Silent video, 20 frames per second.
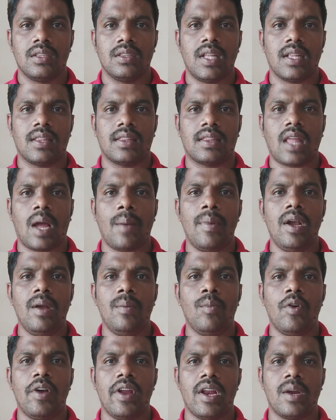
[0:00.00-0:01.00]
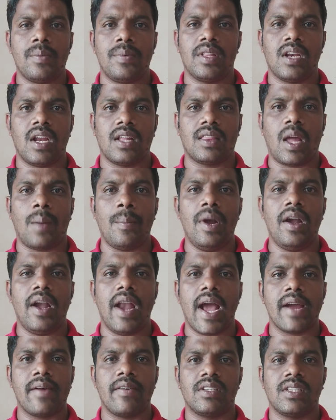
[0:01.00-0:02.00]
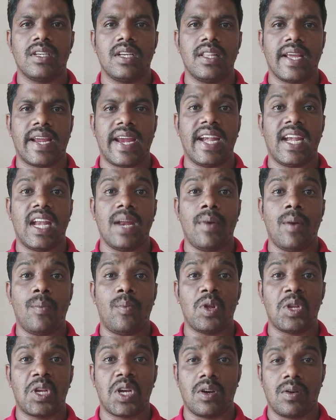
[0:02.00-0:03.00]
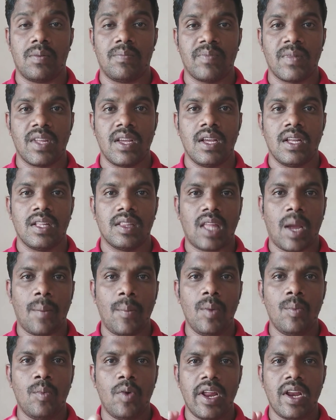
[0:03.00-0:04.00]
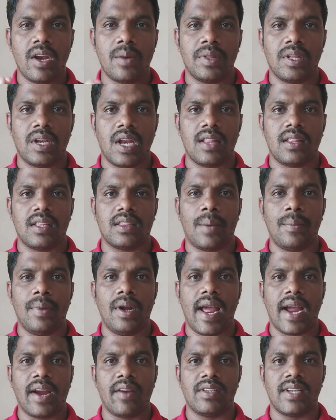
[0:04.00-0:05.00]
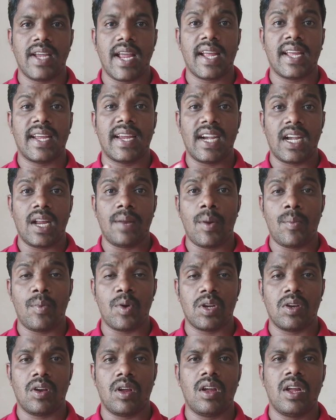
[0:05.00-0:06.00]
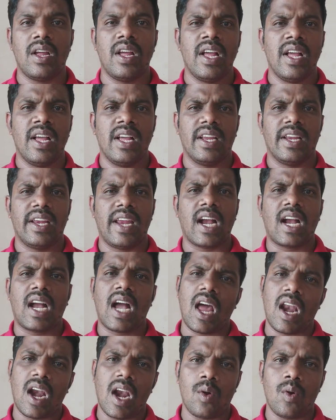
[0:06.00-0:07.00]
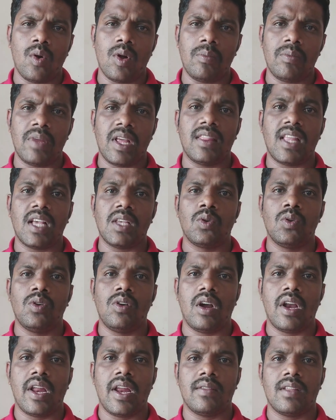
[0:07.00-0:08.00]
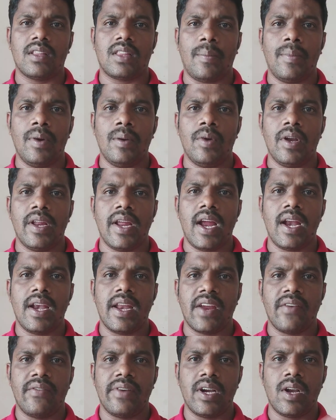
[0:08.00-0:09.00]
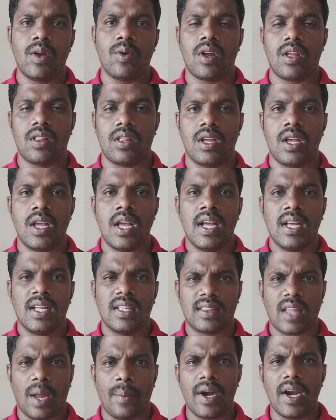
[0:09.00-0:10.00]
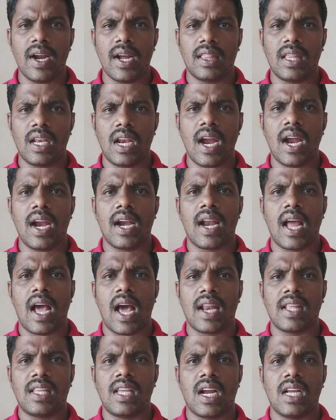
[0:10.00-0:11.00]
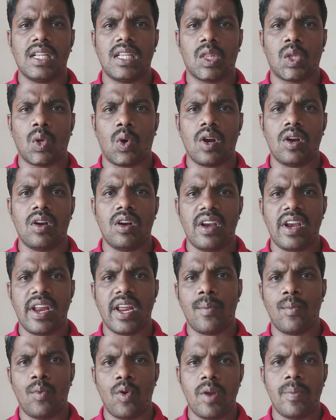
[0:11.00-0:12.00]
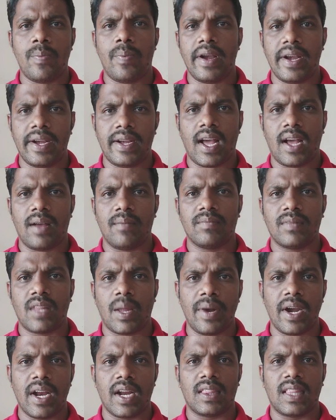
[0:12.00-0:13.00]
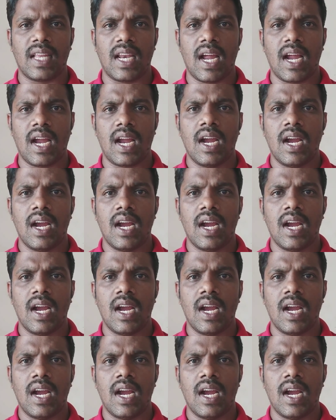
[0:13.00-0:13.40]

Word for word: இந்த தமிழ் மொழி இருக்குது பார்த்திங்களா தமிழ் லாங்குவேஜ் இதை கெட்டியமாக பிடிச்சிக்கணும் தமிழ் மொழி இருக்குது பார்த்திங்களா இந்த தமிழ் லாங்குவேஜை கெட்டியமாக பிடிச்சிக்கணும் எக்காரணம் கொண்டும் எந்த சூழ்நிலையும் இந்த தமிழ் மொழியை நீங்கள் விட்டுடக்கூடாது தமிழகத்தில் நான் அரசியல் கட்சியை தொடங்கணும்னு நீங்கள் முடிவு பண்ணிட்டா தமிழகத்தில்